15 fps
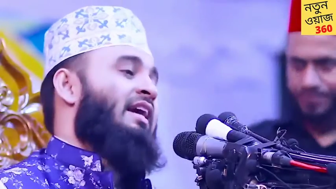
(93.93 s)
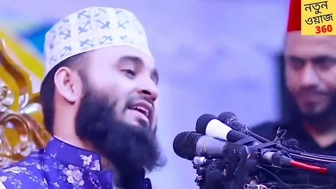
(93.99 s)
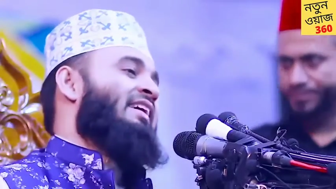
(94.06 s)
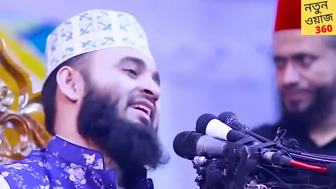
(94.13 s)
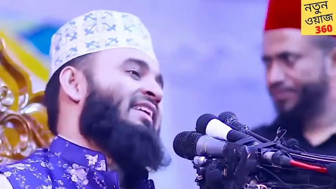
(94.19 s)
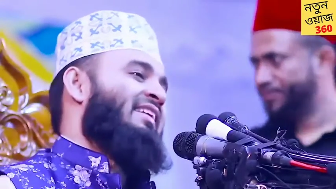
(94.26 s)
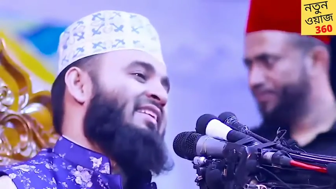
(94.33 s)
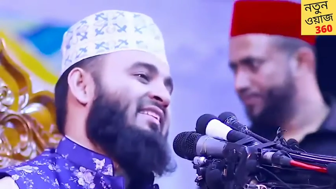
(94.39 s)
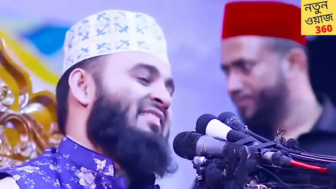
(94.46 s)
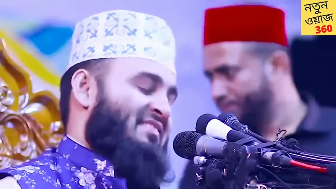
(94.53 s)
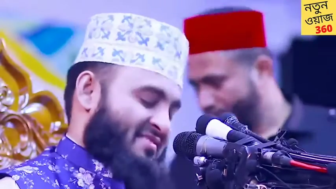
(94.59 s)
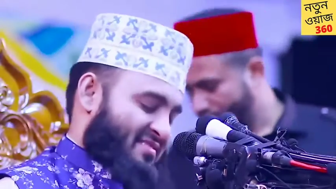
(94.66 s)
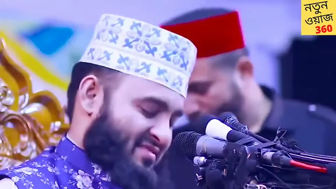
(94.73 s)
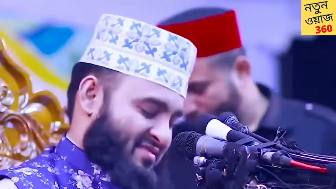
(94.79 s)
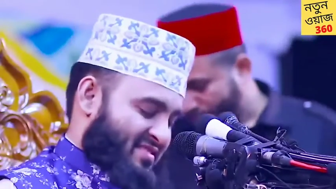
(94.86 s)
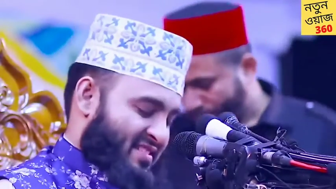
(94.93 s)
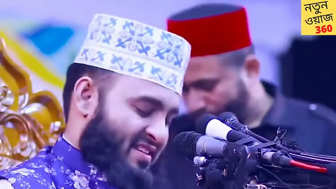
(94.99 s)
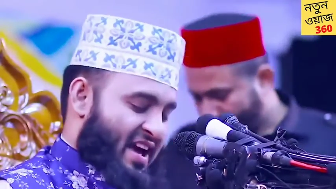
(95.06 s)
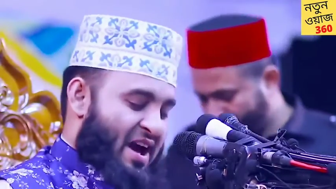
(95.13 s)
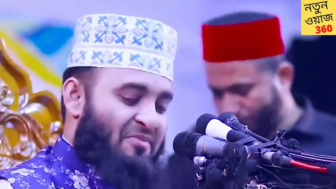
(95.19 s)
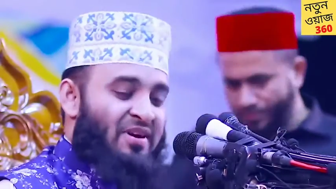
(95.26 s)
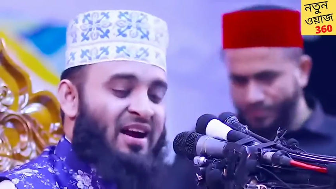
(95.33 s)
সেই দিন
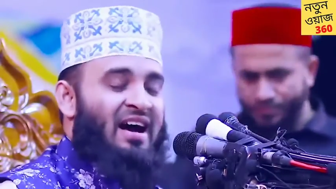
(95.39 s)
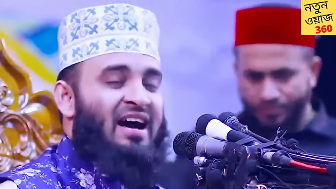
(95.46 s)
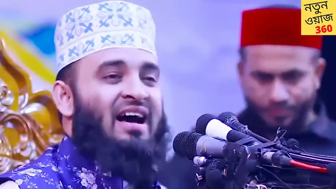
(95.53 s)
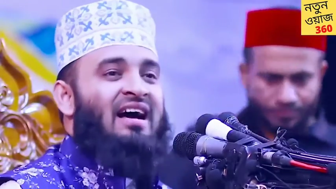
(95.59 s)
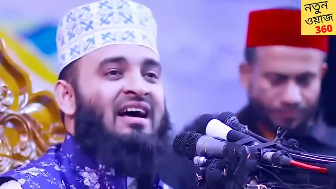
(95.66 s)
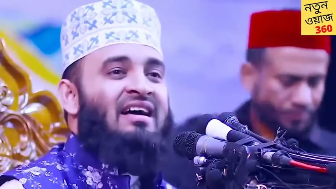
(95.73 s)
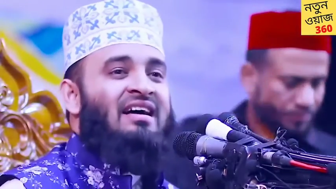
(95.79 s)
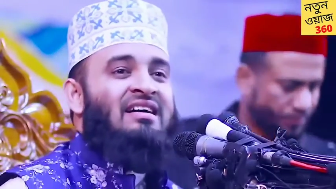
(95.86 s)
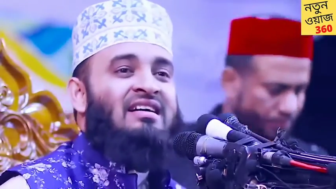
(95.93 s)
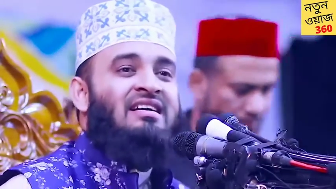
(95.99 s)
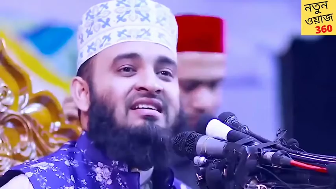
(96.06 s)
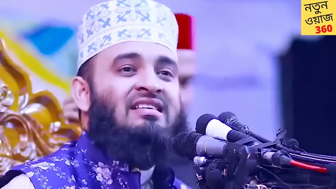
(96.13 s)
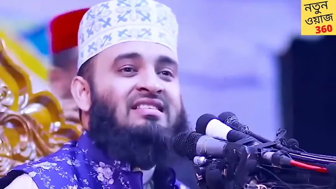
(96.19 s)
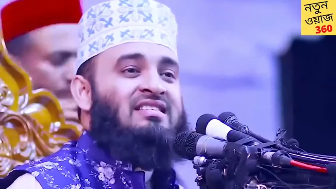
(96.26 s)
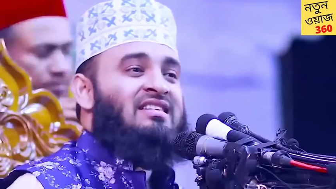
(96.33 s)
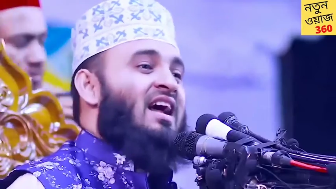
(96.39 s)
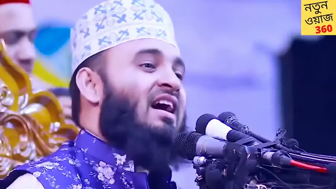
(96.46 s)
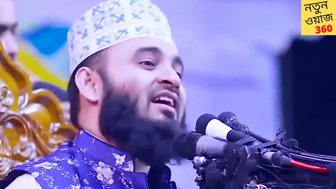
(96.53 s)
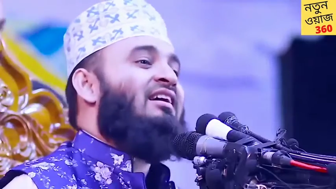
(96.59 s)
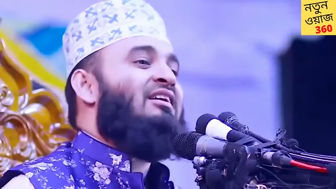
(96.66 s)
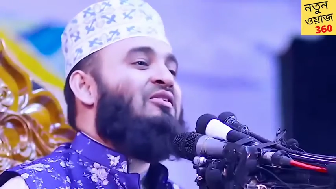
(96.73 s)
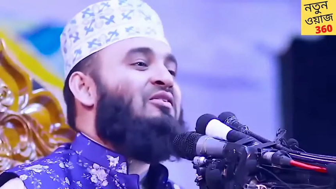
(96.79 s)
আমরা
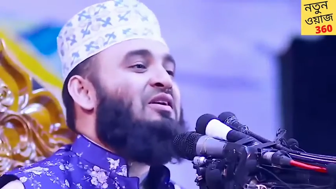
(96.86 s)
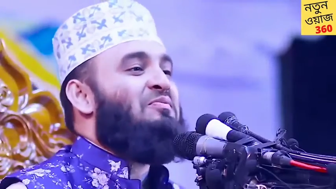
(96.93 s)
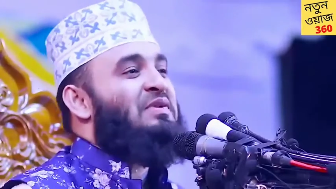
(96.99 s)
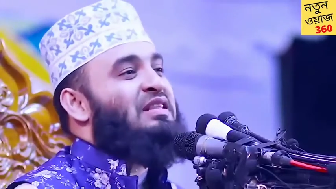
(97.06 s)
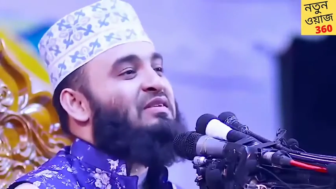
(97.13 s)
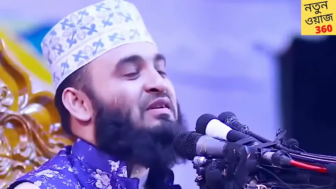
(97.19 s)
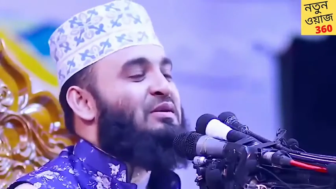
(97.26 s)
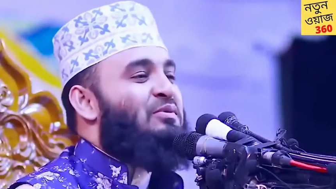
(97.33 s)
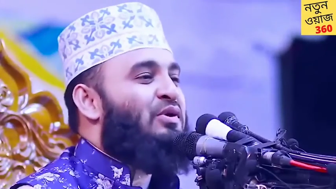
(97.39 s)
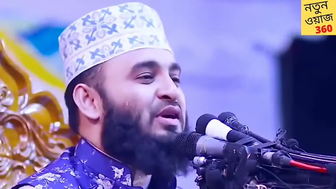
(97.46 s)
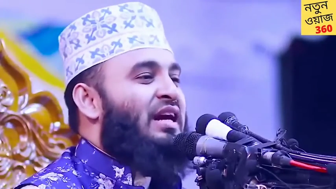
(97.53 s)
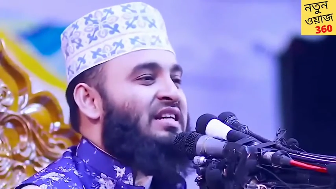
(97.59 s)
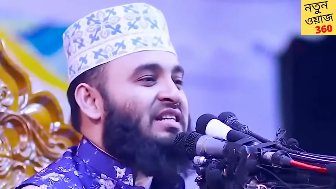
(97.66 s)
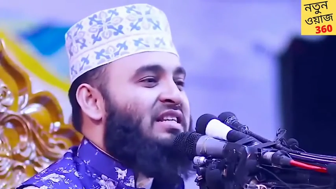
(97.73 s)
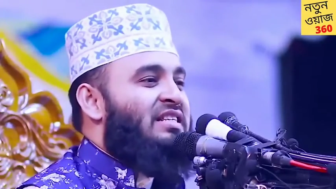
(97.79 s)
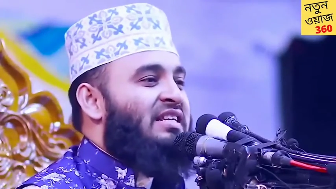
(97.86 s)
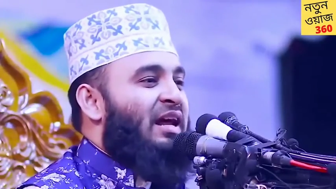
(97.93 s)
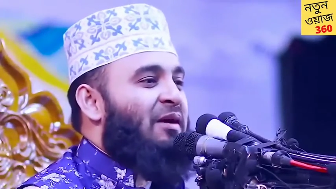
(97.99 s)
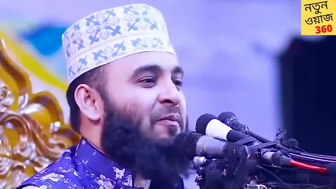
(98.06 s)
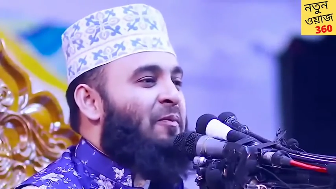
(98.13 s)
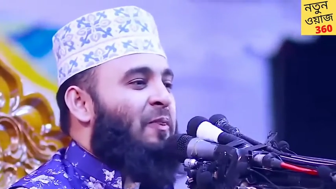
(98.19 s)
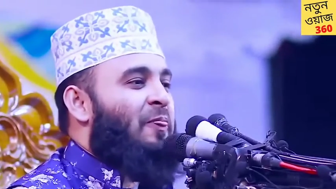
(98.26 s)
স্ট্রাগল করে পৃথিবীর বুকে
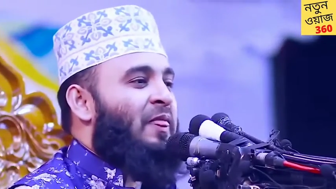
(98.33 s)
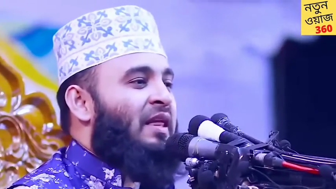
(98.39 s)
এসেছিলাম